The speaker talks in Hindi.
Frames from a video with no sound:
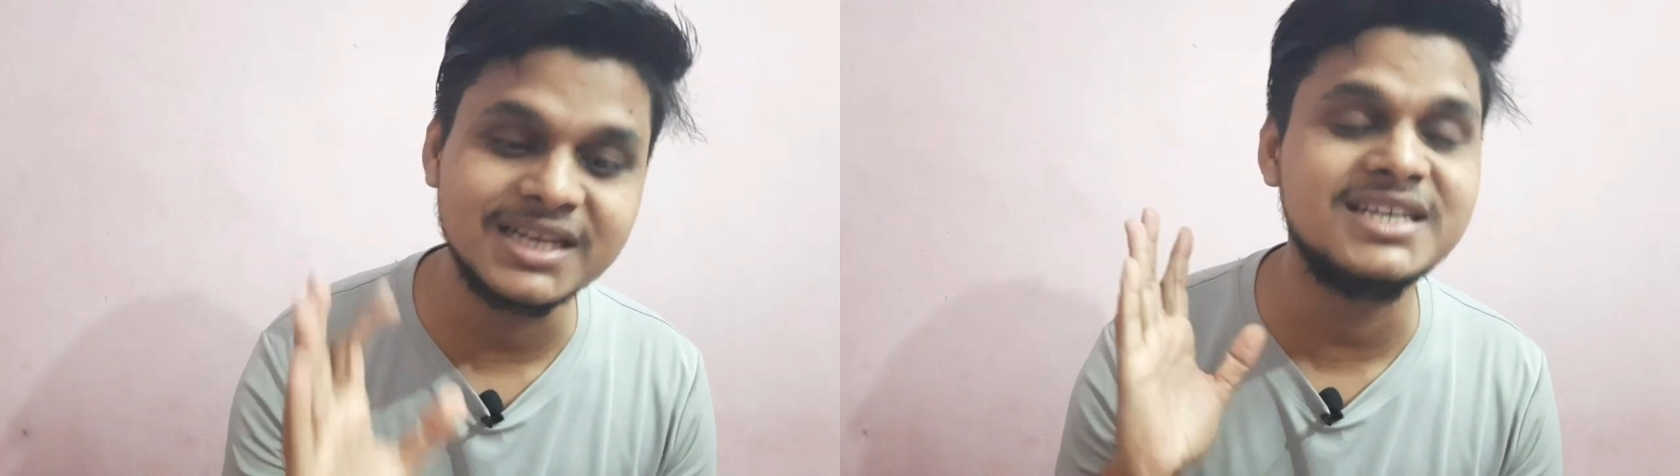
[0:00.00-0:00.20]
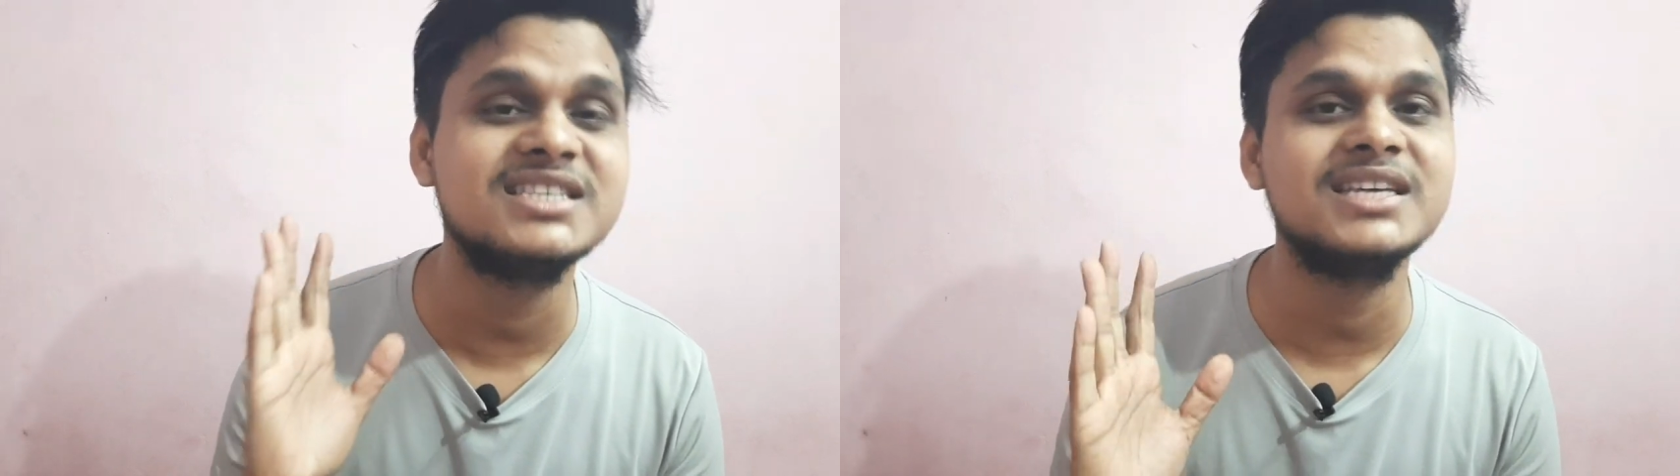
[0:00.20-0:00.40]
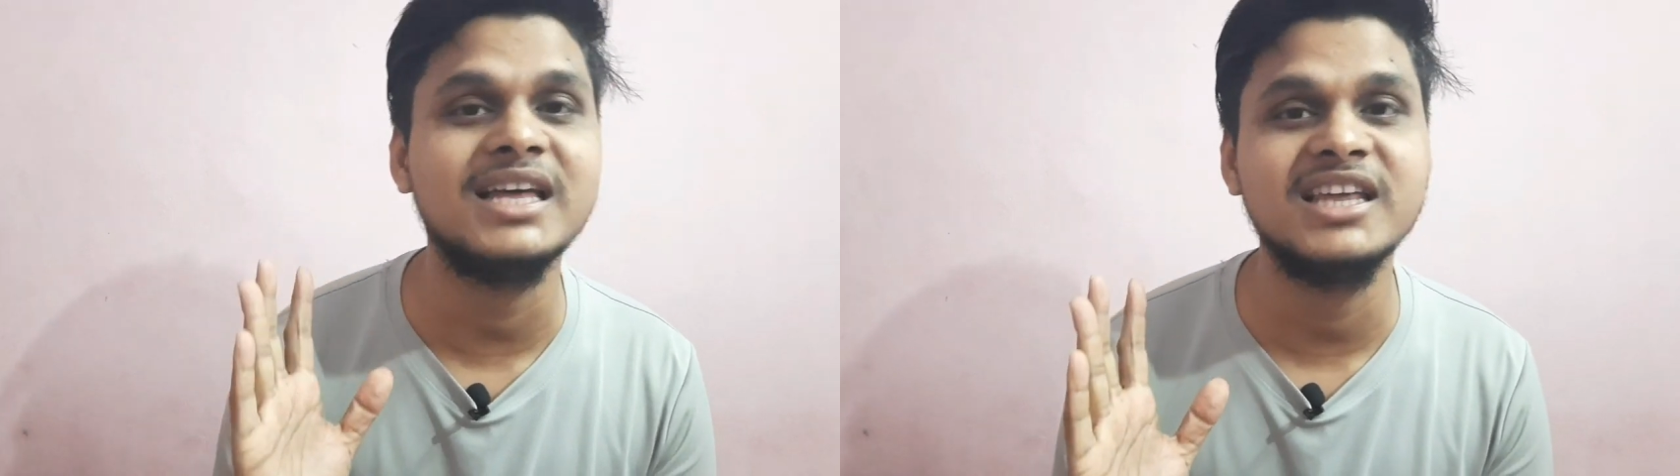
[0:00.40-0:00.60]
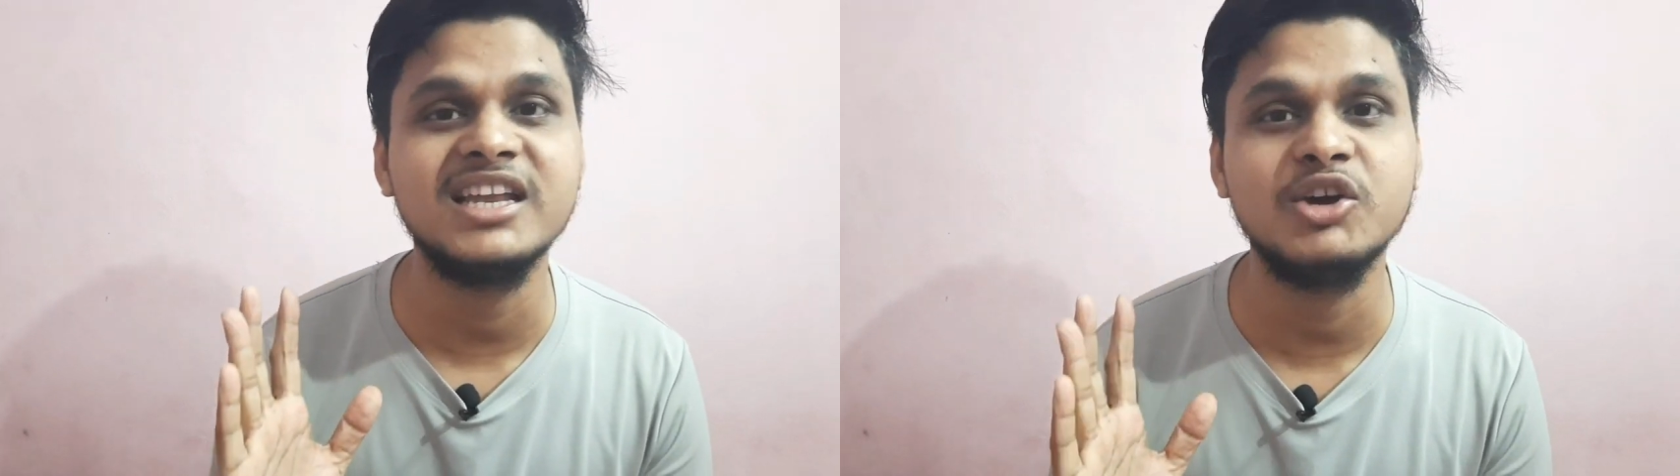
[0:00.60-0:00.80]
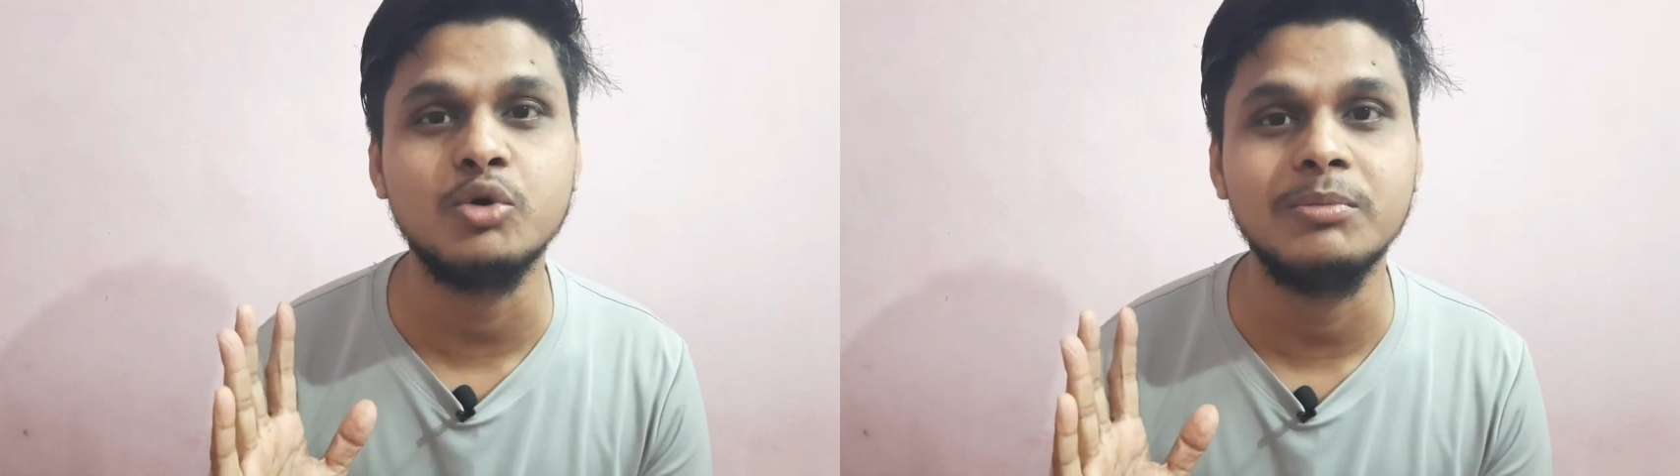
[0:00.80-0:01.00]
तरीके से यहाँ
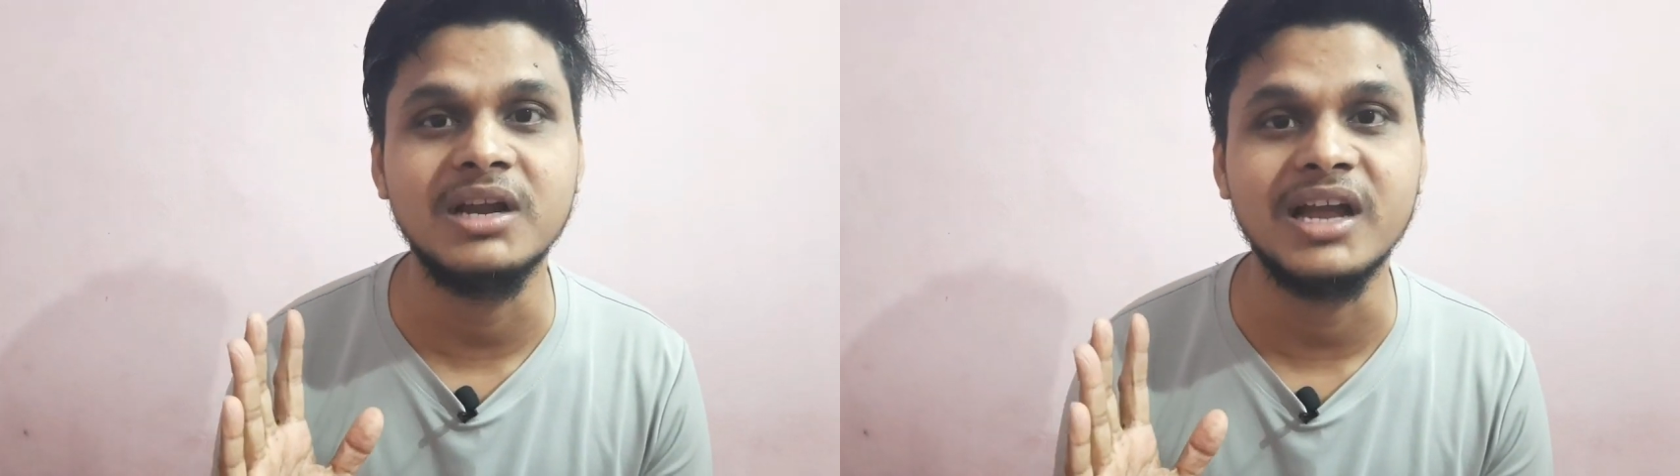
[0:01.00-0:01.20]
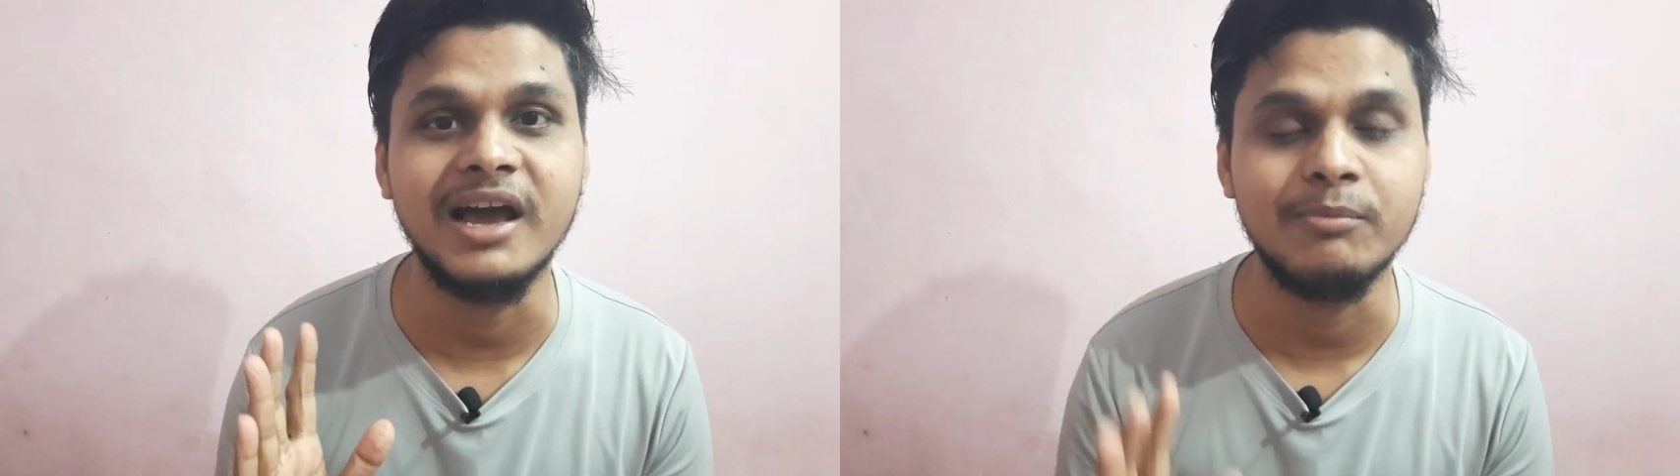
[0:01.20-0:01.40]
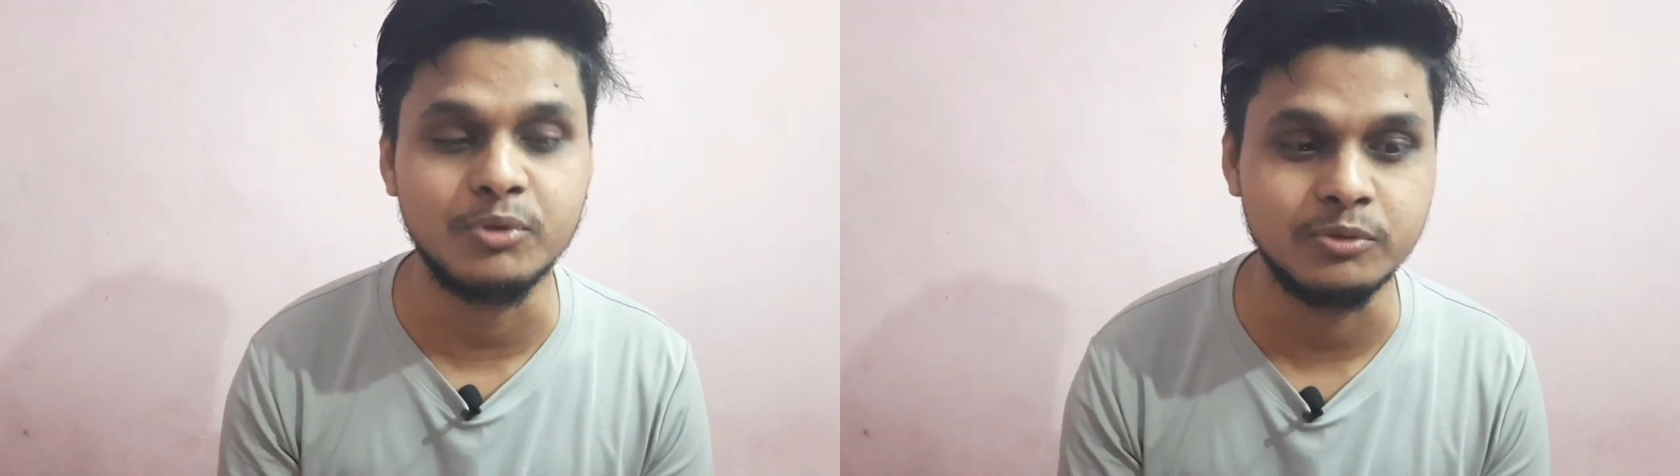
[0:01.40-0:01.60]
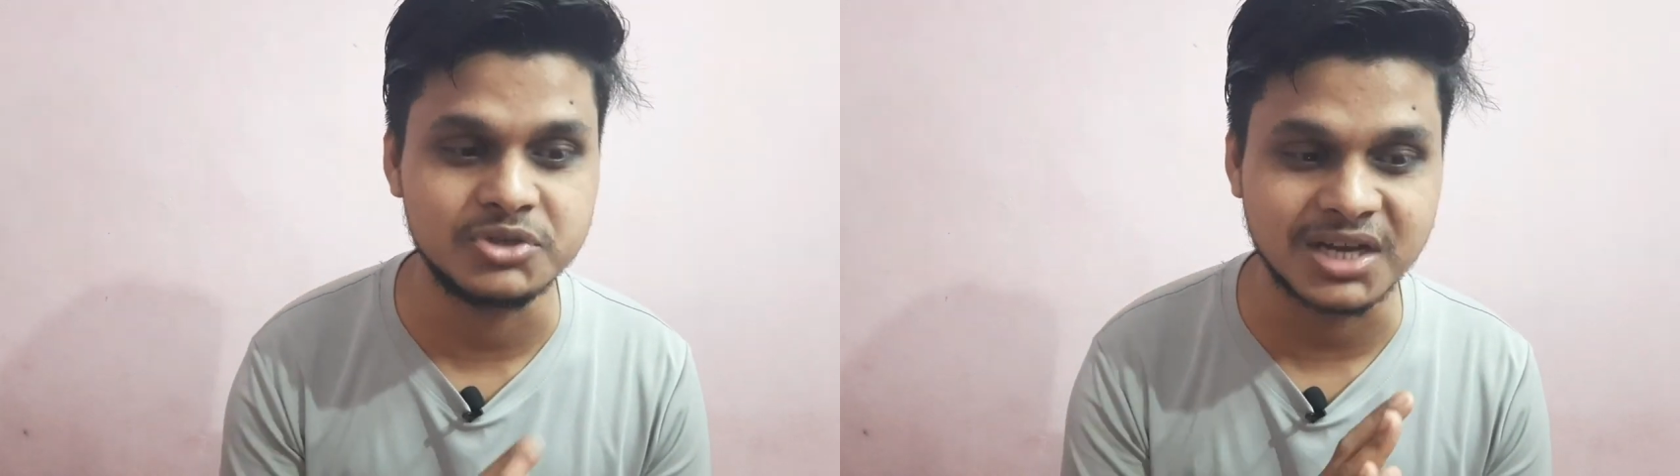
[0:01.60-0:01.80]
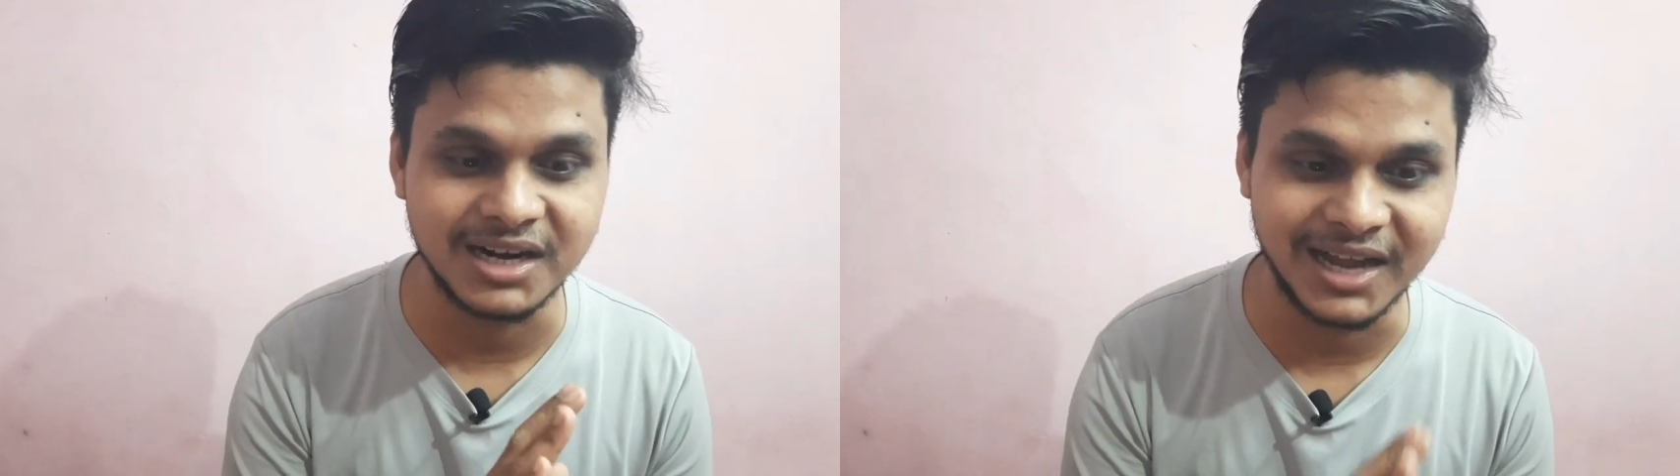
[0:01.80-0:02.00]
देखने को मिल रहा है आपको उसका